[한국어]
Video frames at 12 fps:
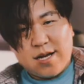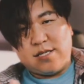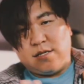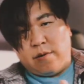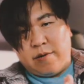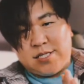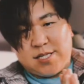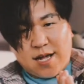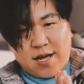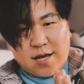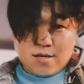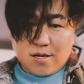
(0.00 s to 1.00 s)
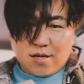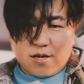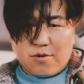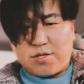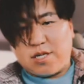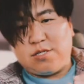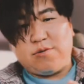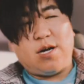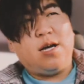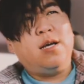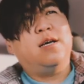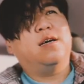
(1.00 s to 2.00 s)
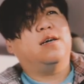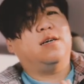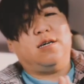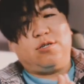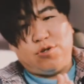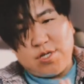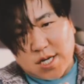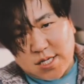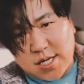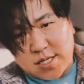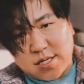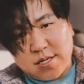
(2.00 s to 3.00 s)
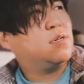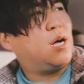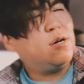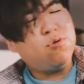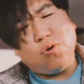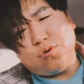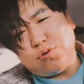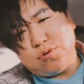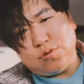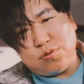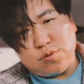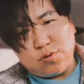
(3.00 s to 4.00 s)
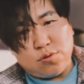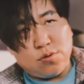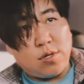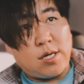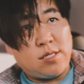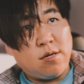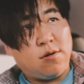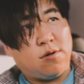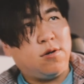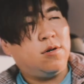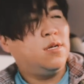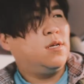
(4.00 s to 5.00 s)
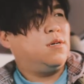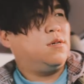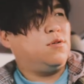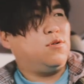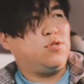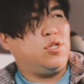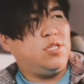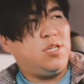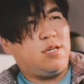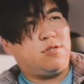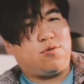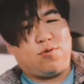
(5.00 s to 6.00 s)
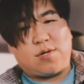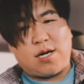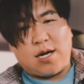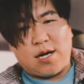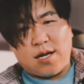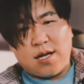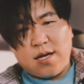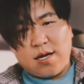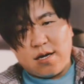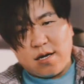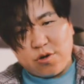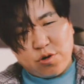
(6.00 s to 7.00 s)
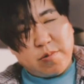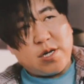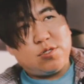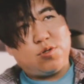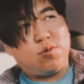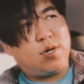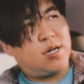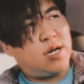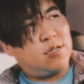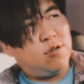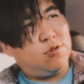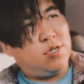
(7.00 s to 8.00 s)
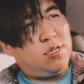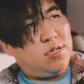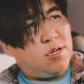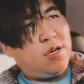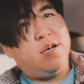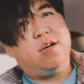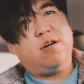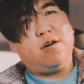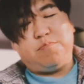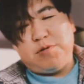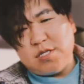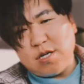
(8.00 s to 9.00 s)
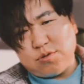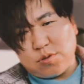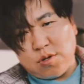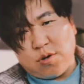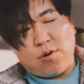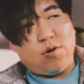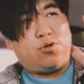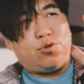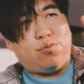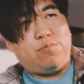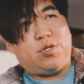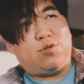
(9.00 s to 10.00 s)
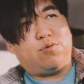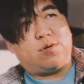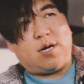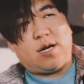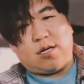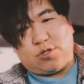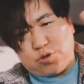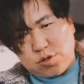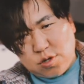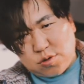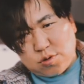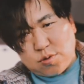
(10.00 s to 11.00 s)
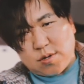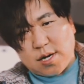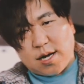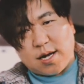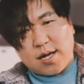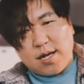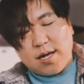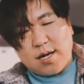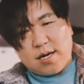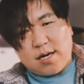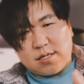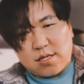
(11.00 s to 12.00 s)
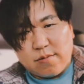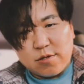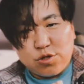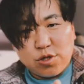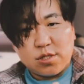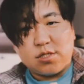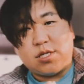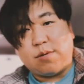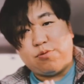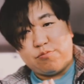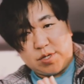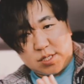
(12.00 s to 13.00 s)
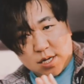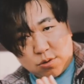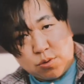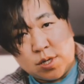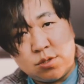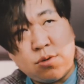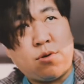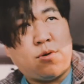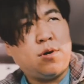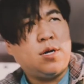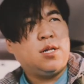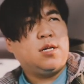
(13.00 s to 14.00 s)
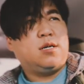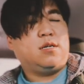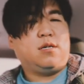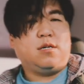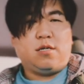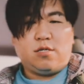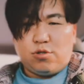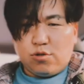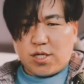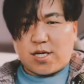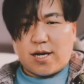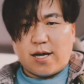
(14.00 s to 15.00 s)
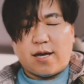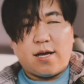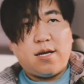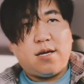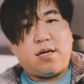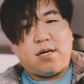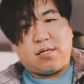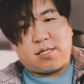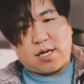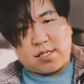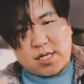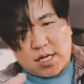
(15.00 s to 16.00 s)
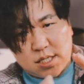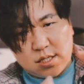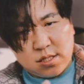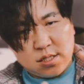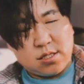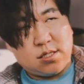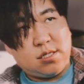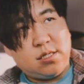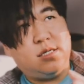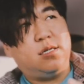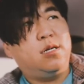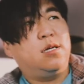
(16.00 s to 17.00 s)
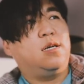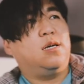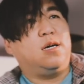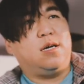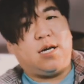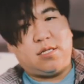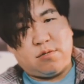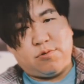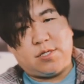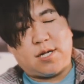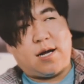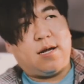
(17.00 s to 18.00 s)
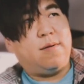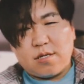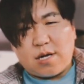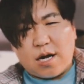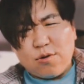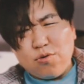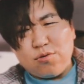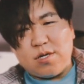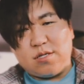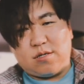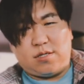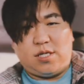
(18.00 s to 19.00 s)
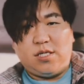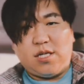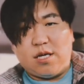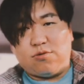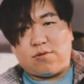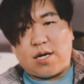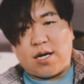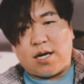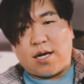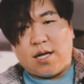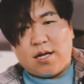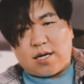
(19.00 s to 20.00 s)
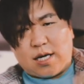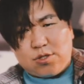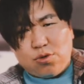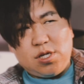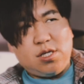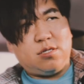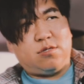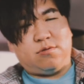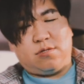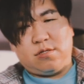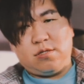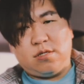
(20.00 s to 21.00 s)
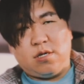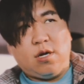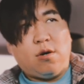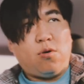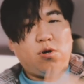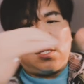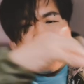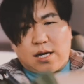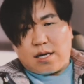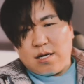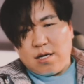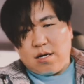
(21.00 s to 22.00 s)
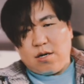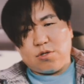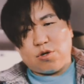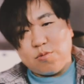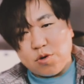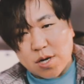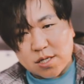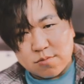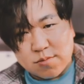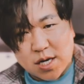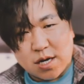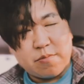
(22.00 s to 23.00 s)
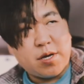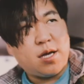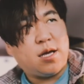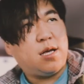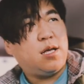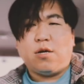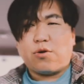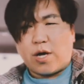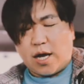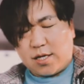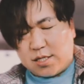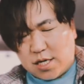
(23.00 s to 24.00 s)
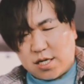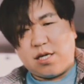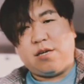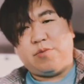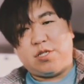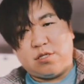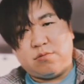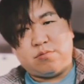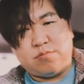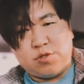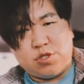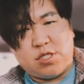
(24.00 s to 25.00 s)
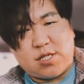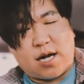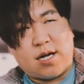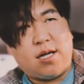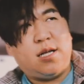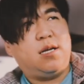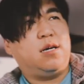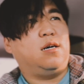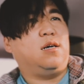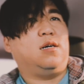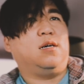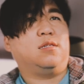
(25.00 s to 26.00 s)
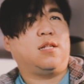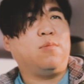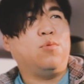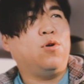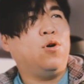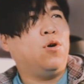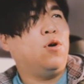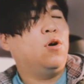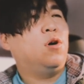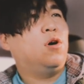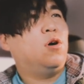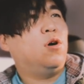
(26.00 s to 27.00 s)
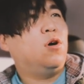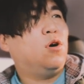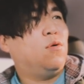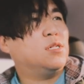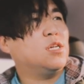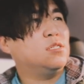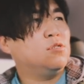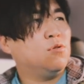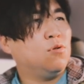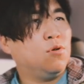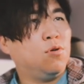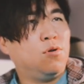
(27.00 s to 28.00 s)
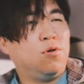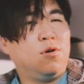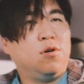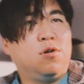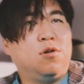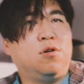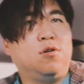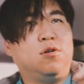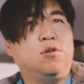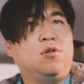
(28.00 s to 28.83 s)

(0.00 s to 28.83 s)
하지마마시테 아, 私は 아, 유리카 데스 한국에서 어, DJ를 또까 어, 휘발 또까 가격이 어, 비싸져서 연비 또까 출력 도까 어, 잡아줄 수 있는 제품이 있다고 해서 어, 유리카에 어, 장착을 했습니다 한국에서 디젤로가 가솔린 그를 홀짝 어, 넘어가는 바람에 굉장히 힘이 드문이다 어, 데모 네, 뭐, 어, 와타 어,